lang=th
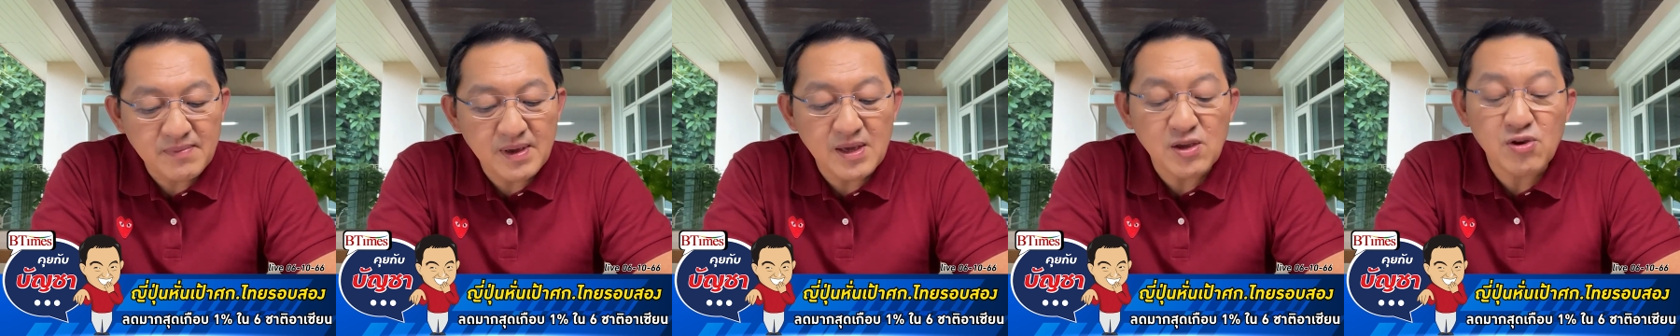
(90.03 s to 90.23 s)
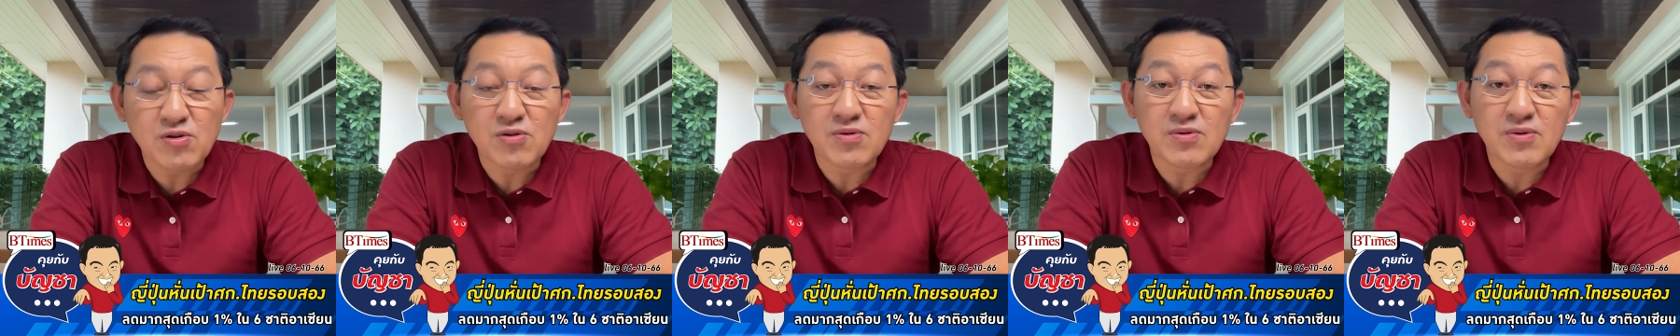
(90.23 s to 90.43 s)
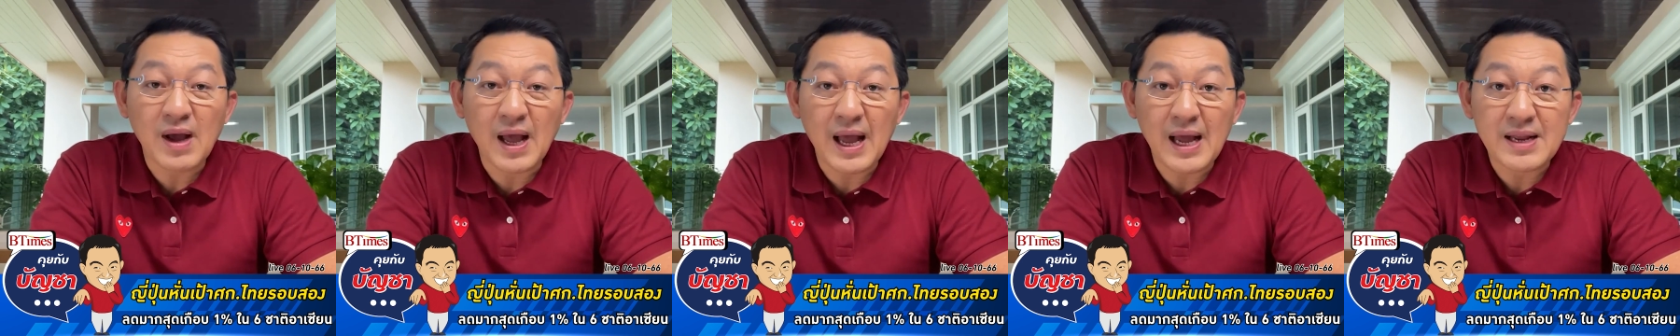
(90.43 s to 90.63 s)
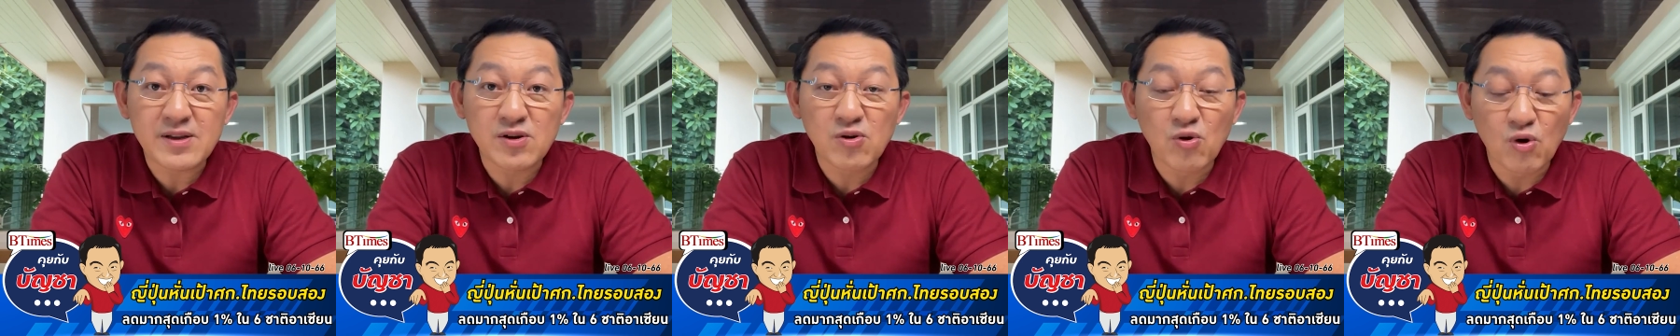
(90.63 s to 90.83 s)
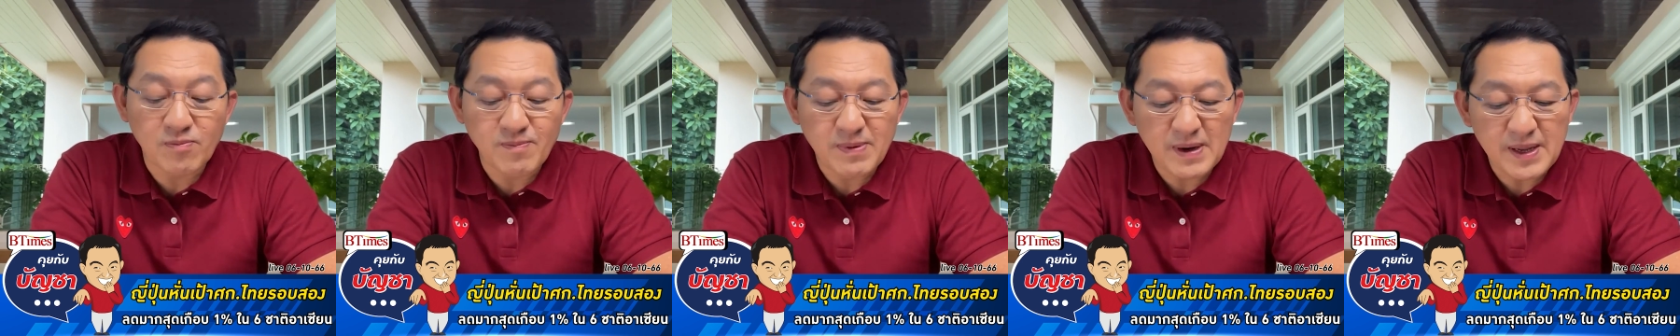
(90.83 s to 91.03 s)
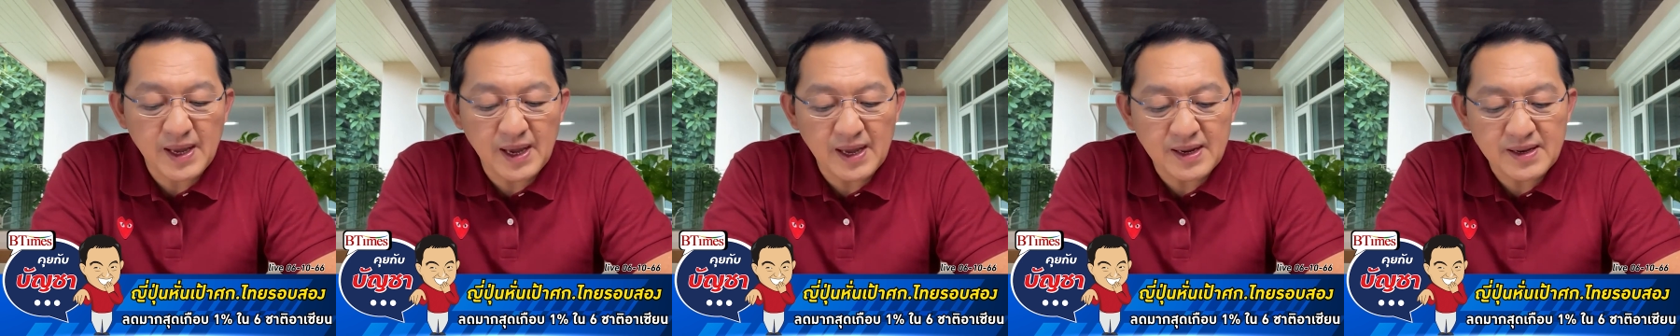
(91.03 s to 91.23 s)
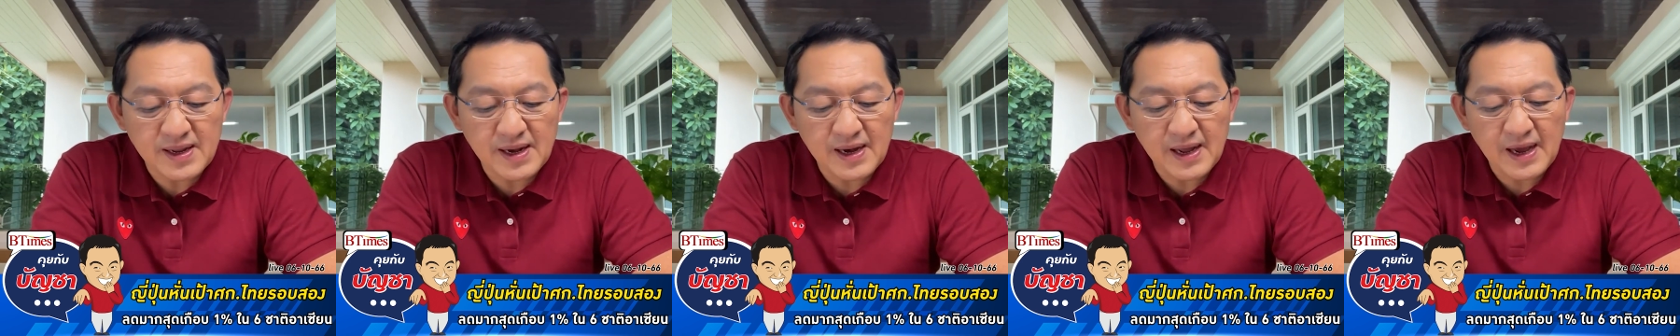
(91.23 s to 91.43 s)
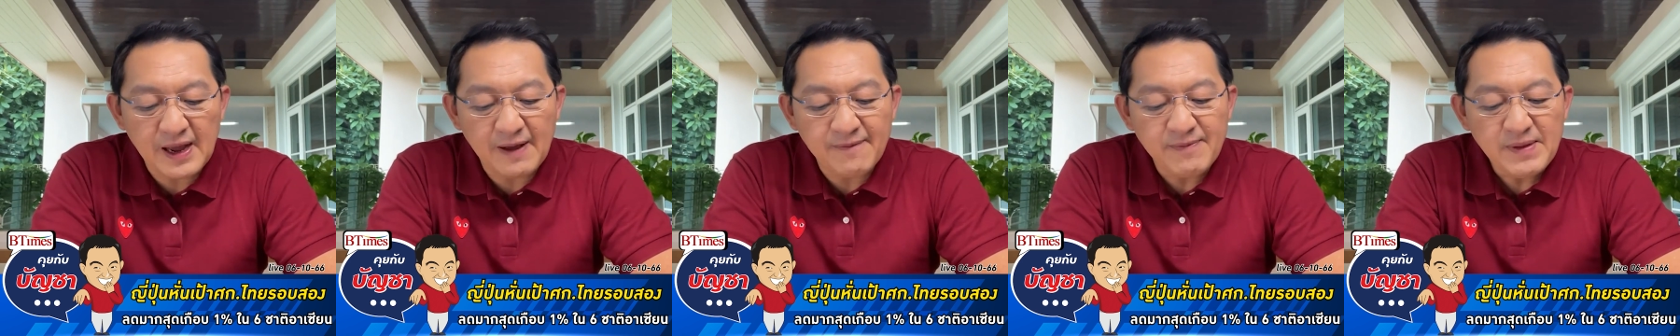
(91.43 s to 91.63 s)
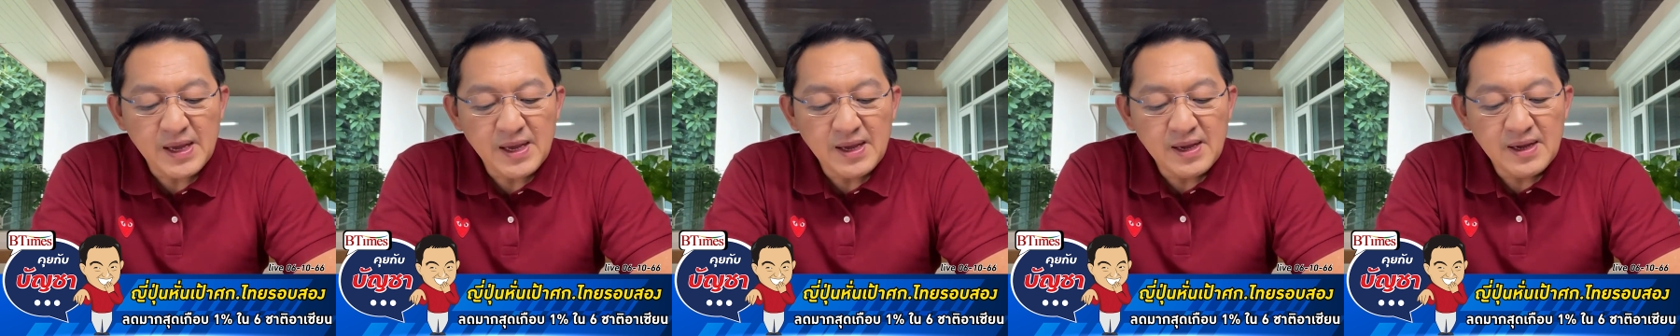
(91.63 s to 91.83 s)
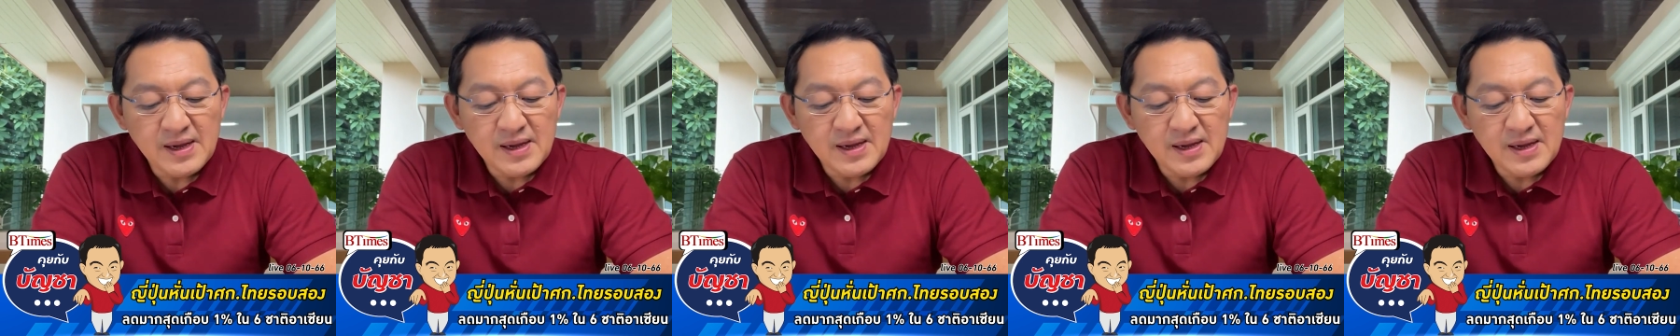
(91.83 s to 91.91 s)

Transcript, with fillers: มีอยู่5หประเทศเนี่ยนะฮะ